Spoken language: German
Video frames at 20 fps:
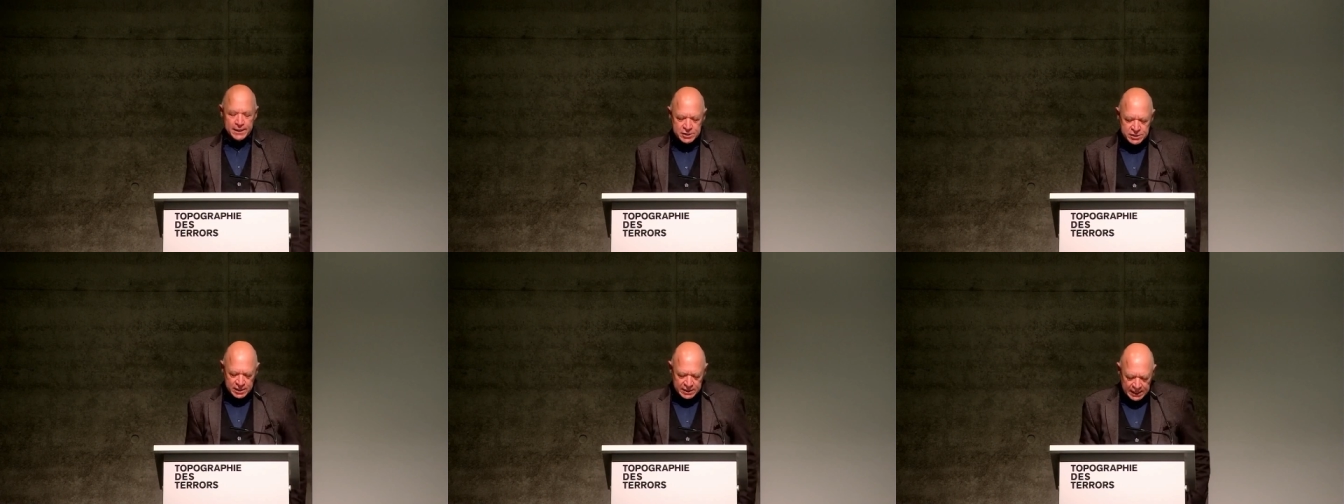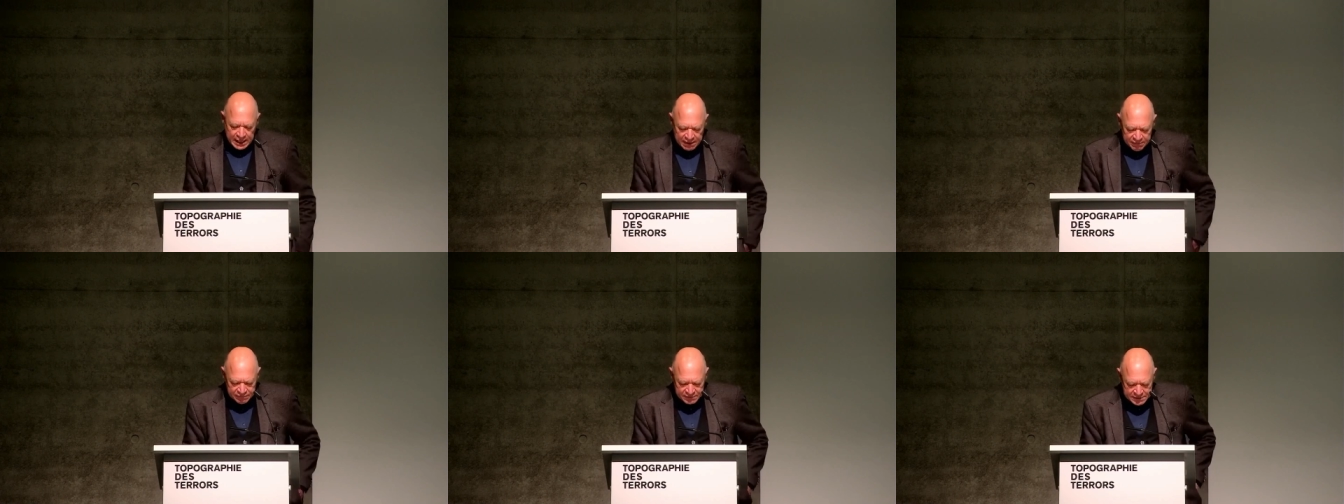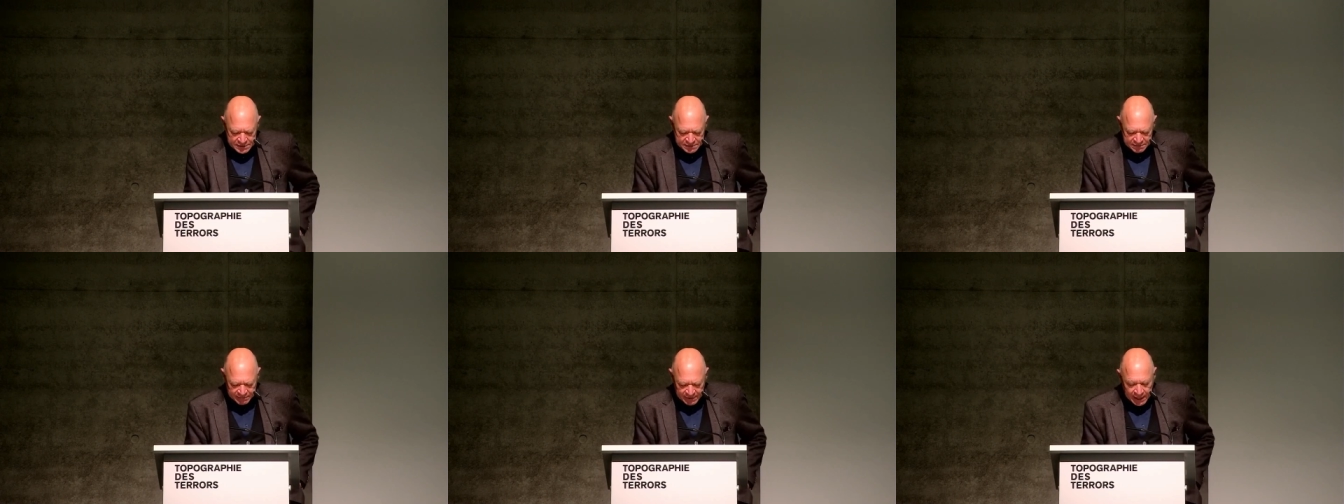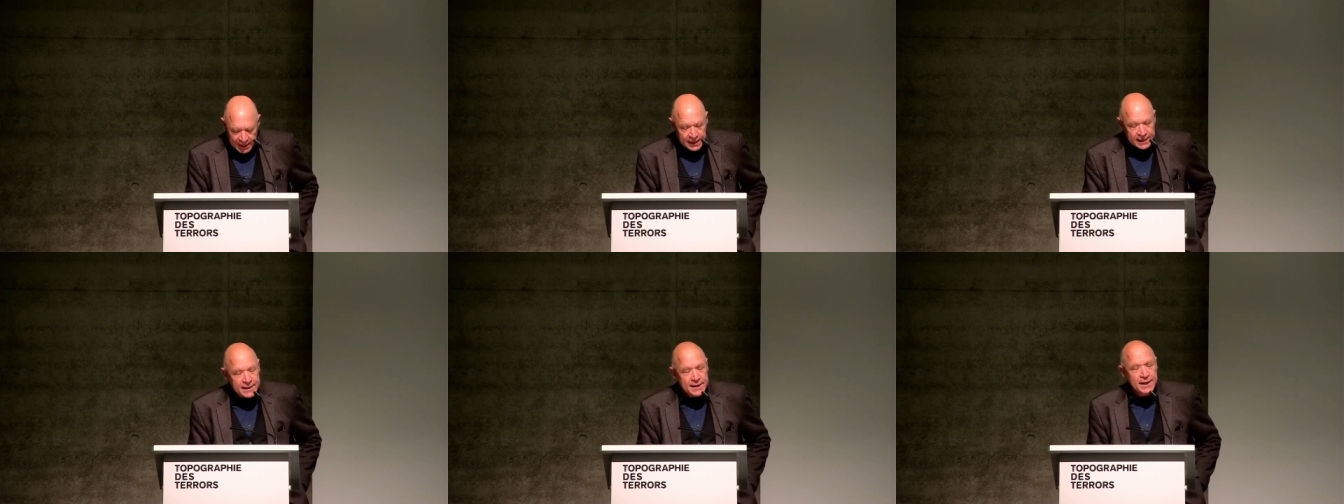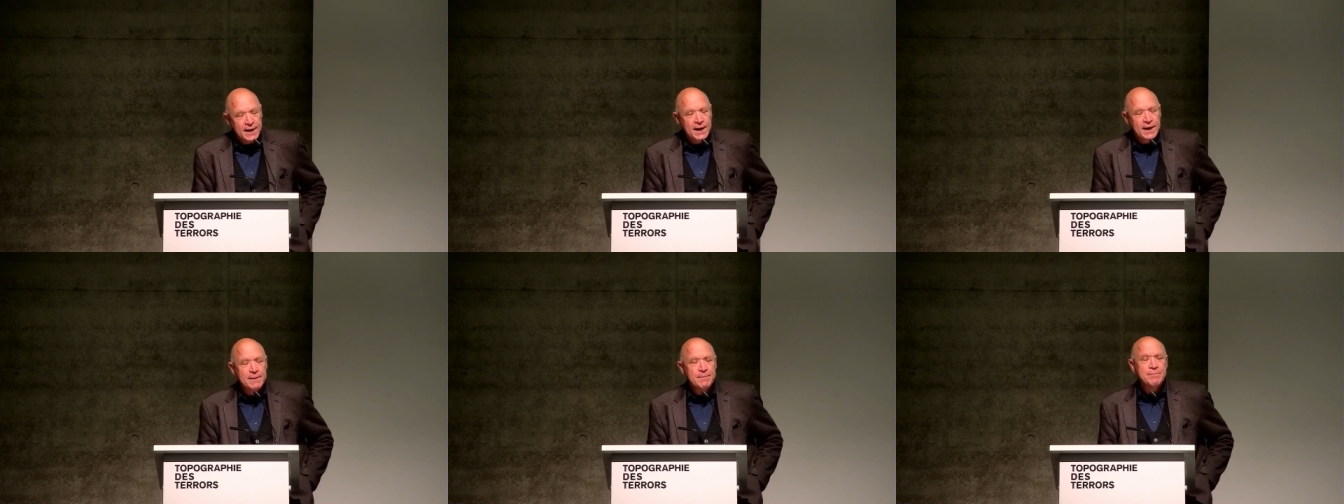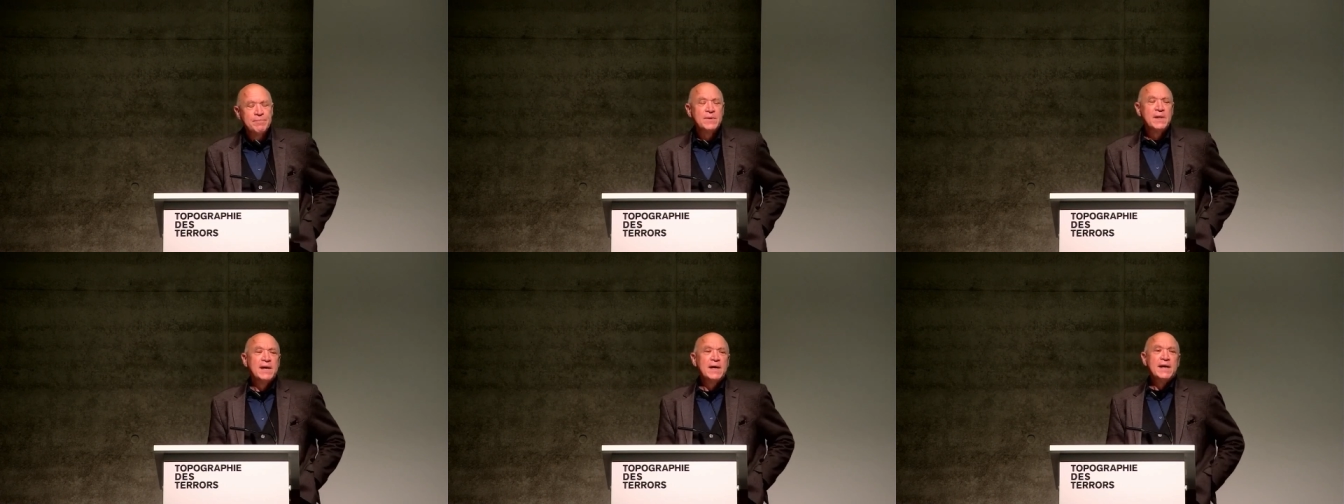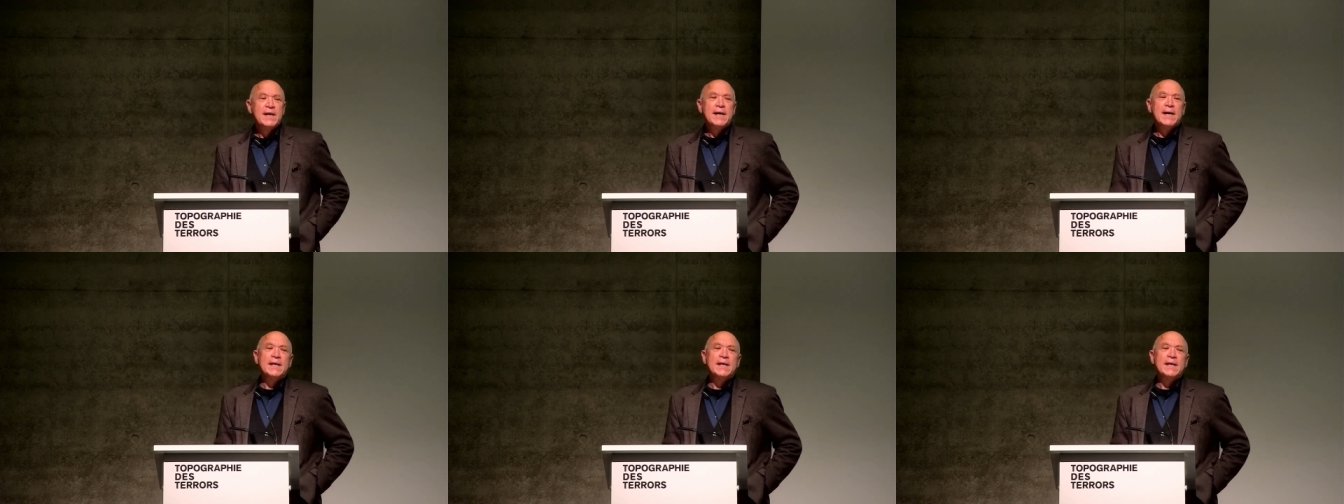Richard Evans war in einem